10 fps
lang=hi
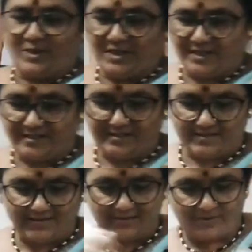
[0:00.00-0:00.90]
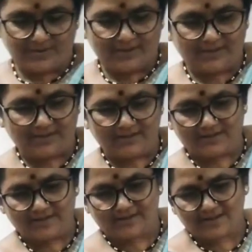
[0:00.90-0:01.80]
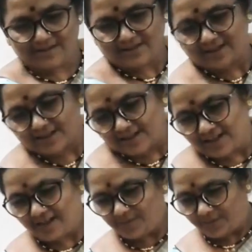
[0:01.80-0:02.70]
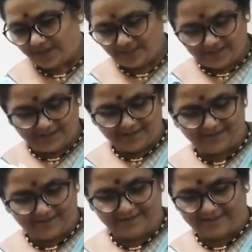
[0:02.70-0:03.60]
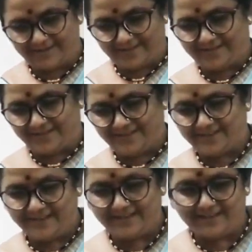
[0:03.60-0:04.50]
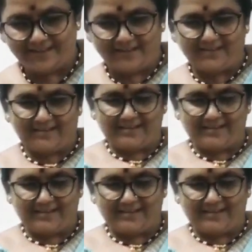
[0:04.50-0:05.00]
ये रोप पे चिपक जाएगी और उसको काटने का भी तरीका देखिए और जब आटा चिपक